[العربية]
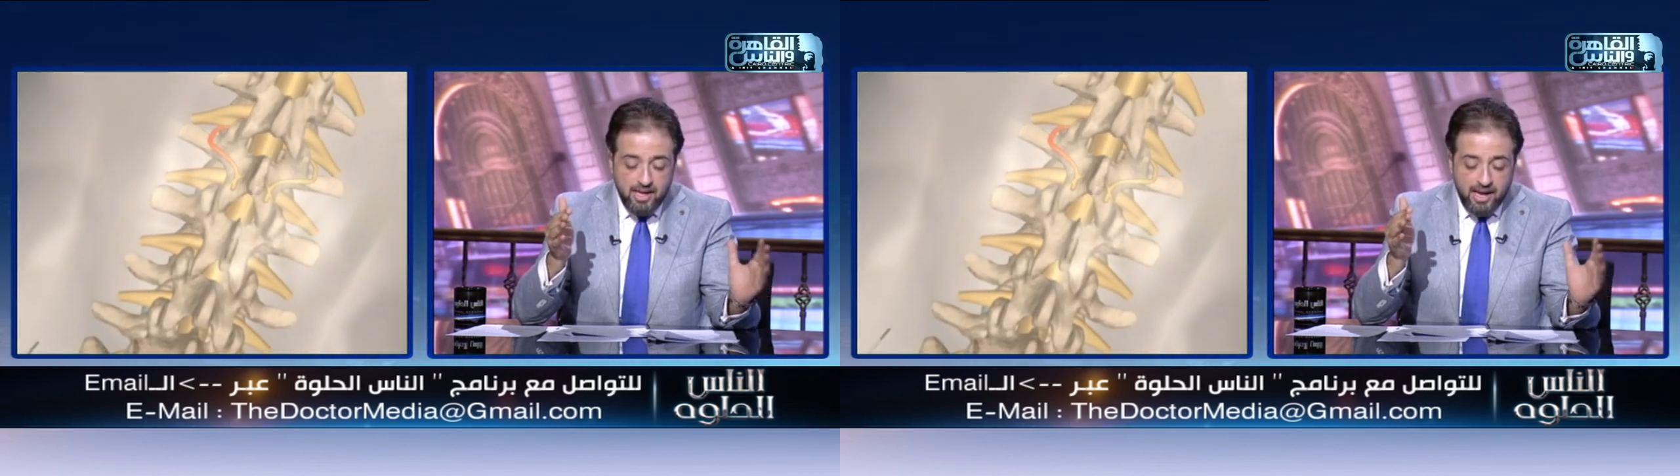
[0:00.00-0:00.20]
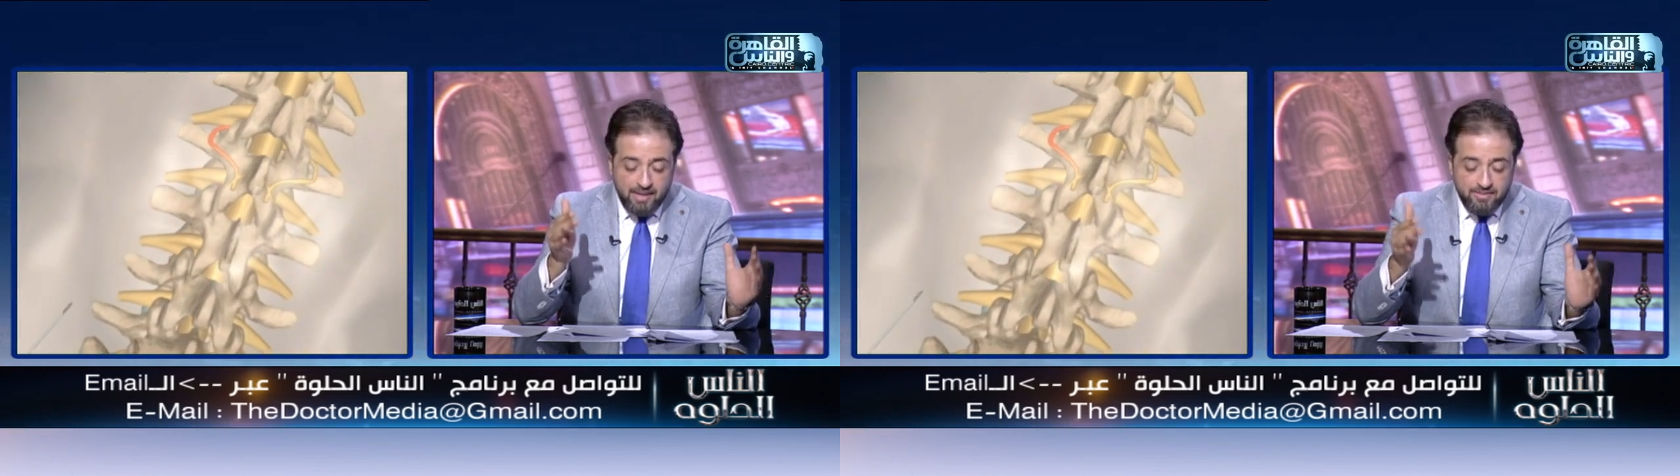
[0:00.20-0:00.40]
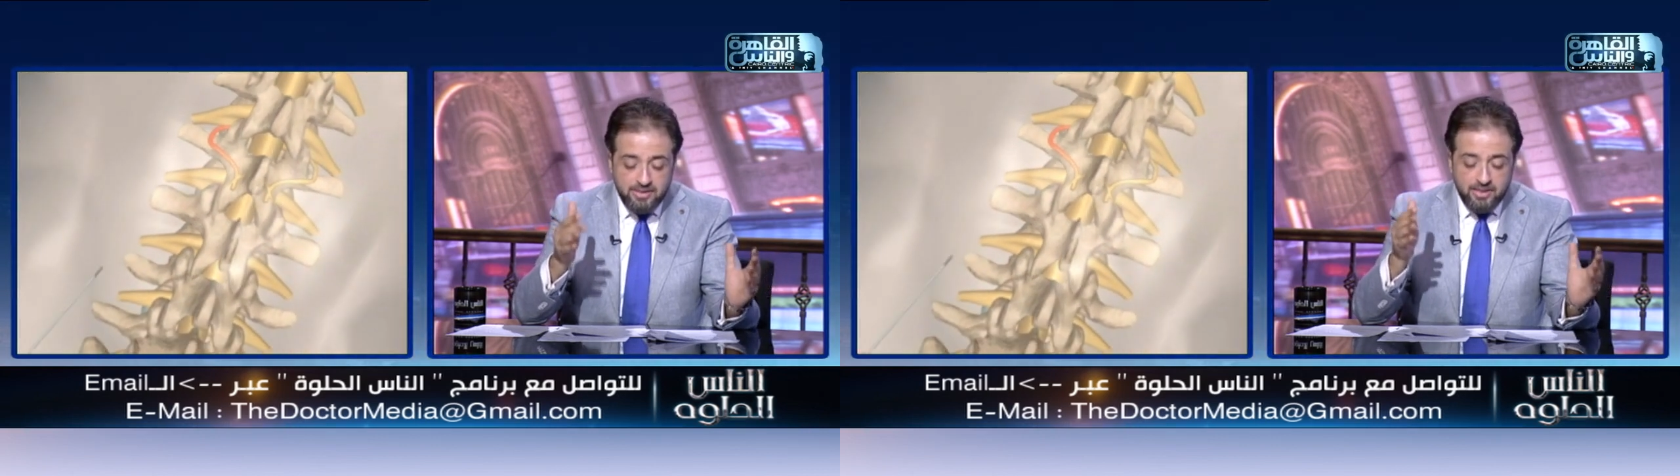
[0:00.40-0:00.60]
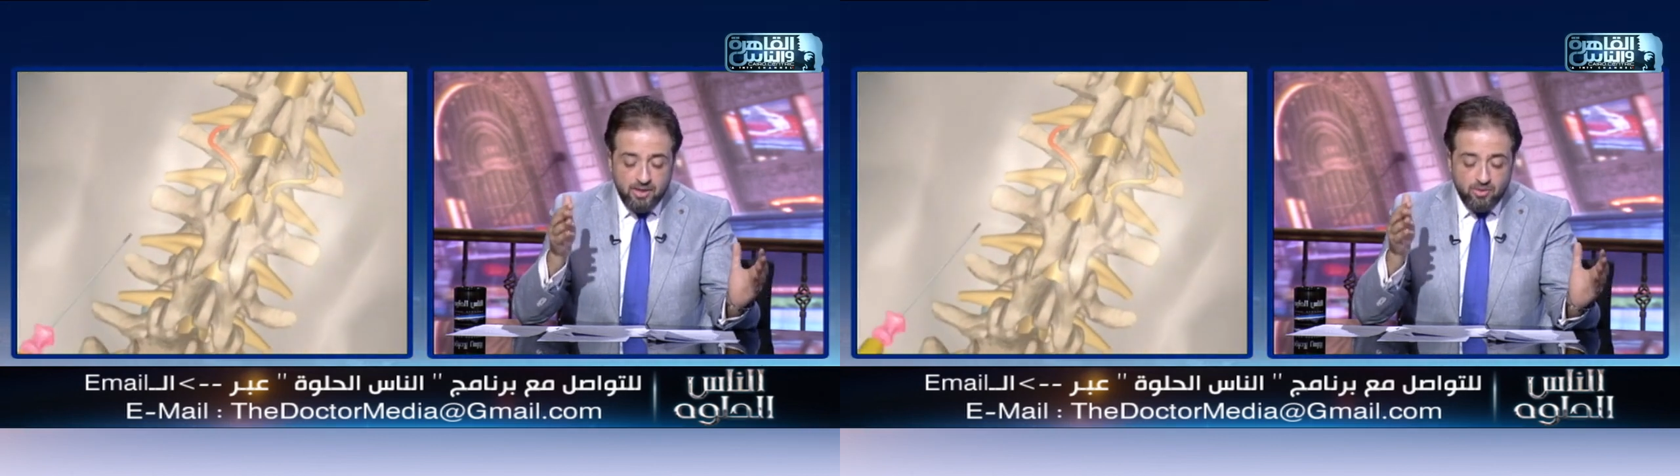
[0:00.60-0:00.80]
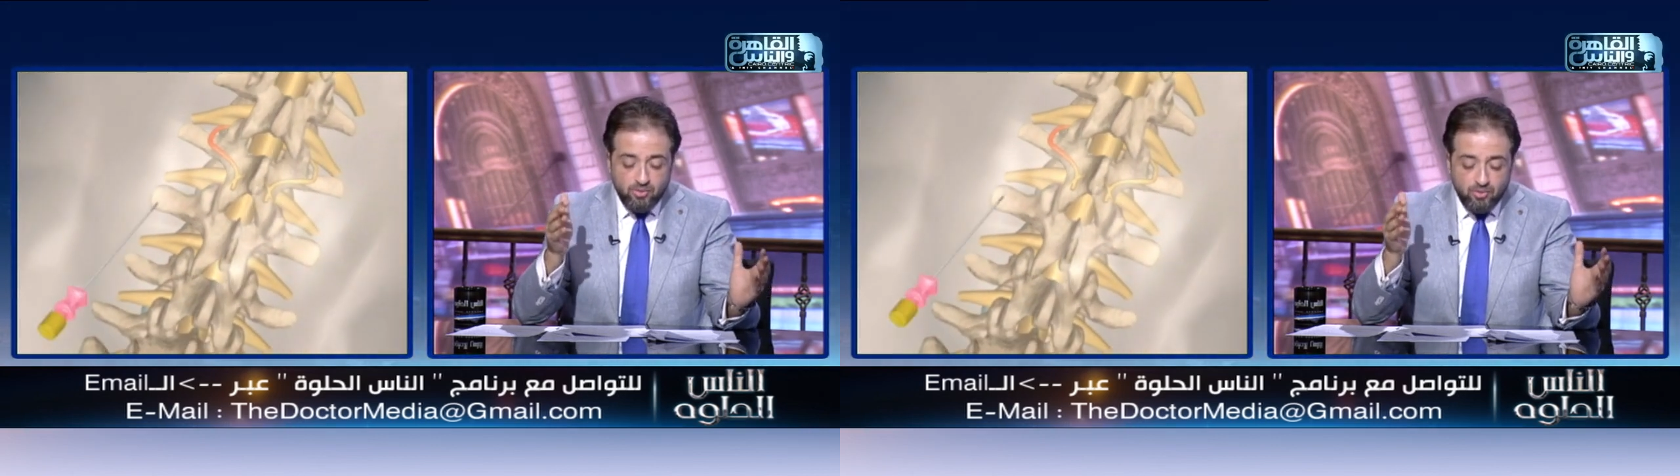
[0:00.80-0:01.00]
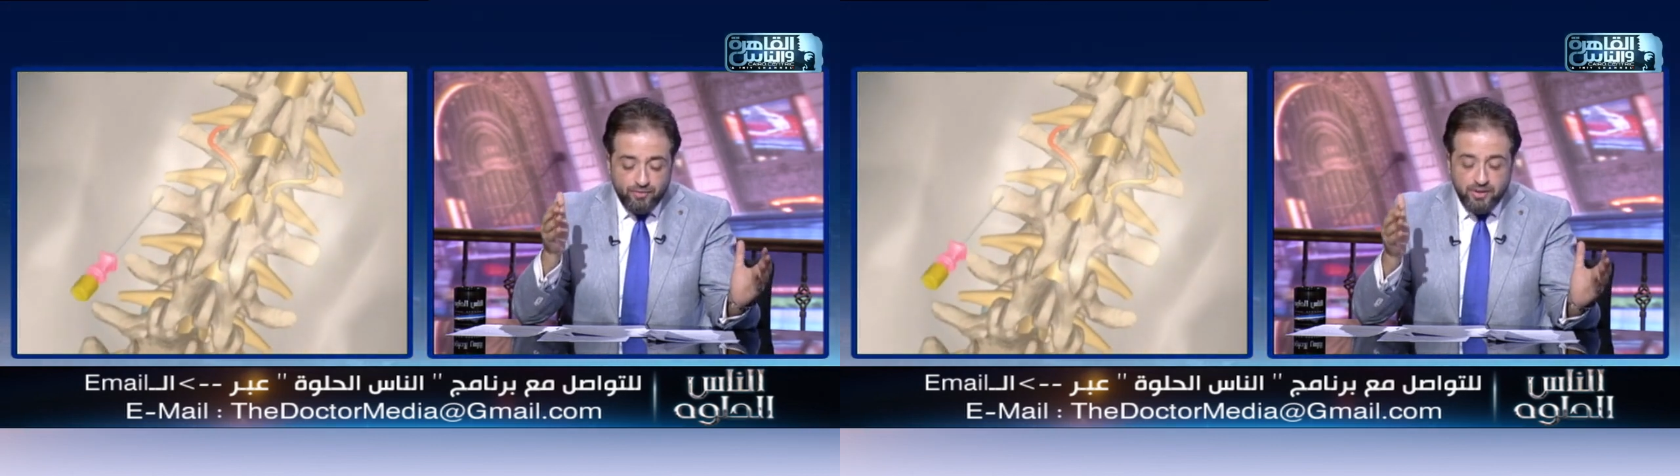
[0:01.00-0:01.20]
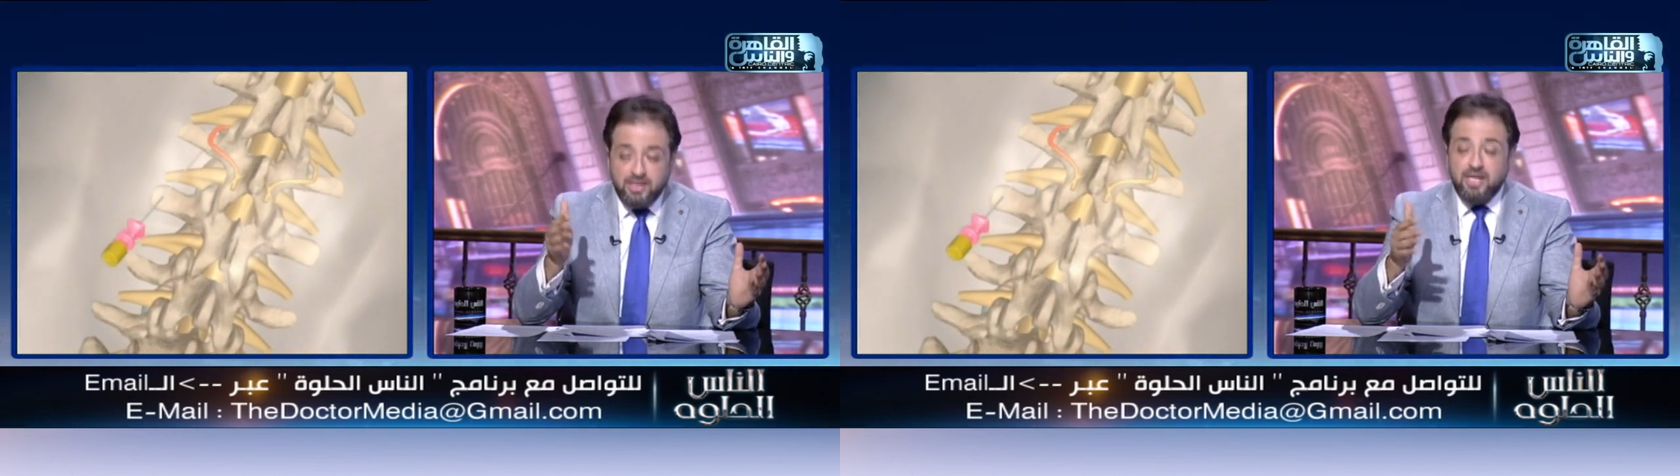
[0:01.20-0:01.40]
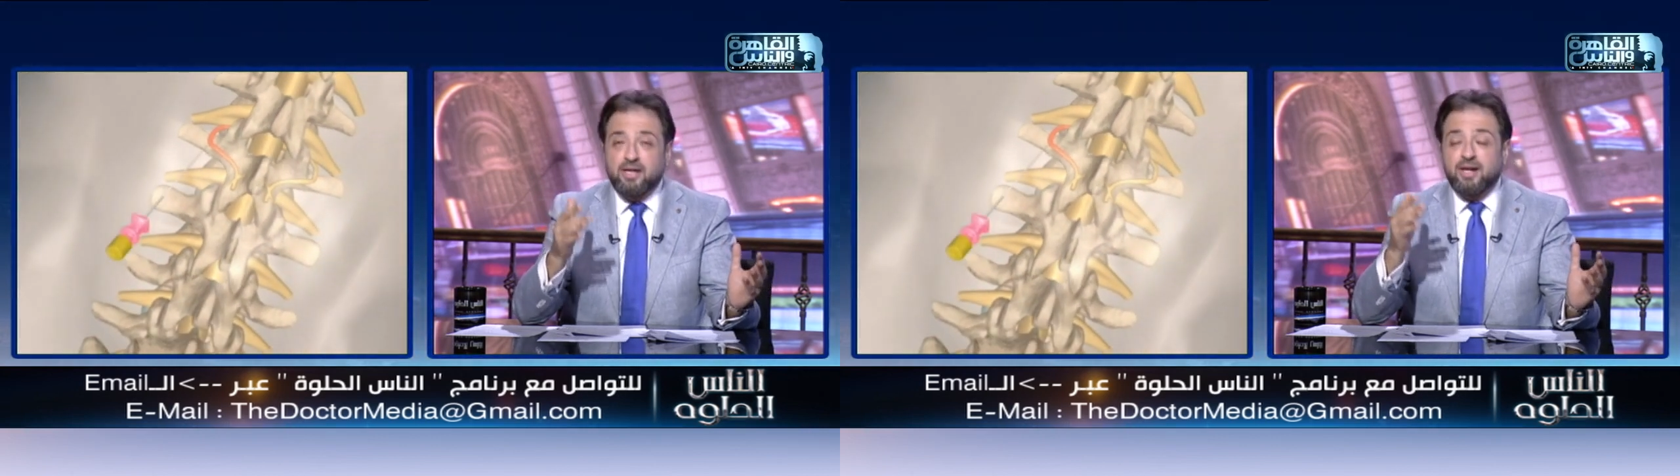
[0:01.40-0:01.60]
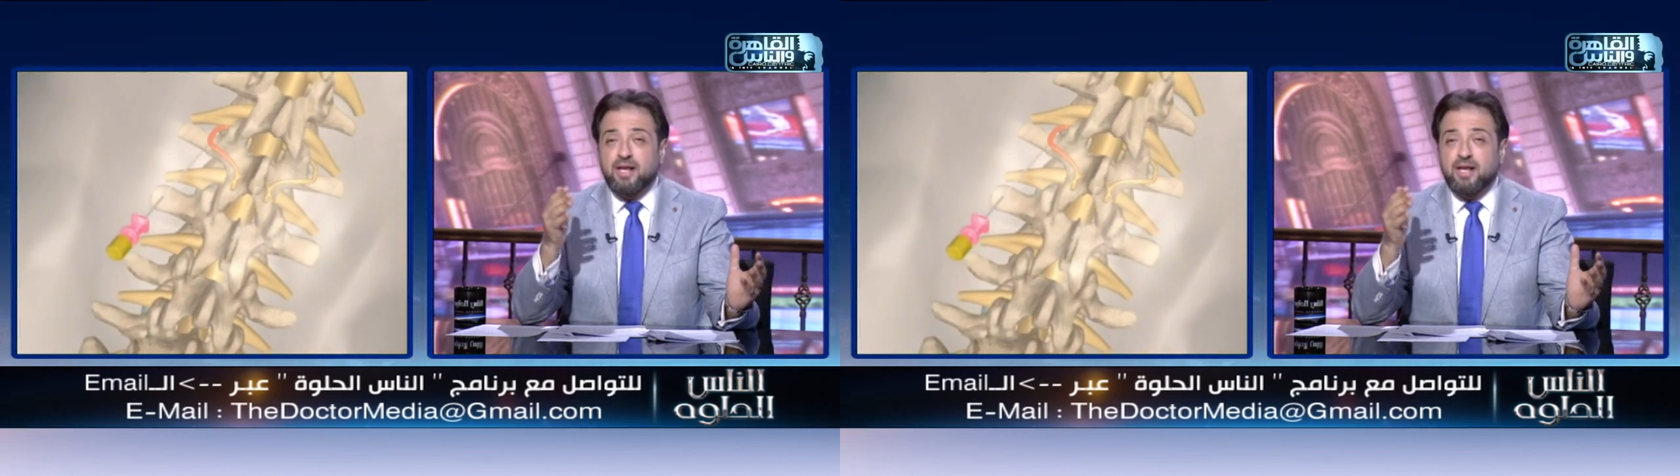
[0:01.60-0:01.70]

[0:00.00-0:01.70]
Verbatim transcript: الام الانزلاق الغضروفي ضيق القناه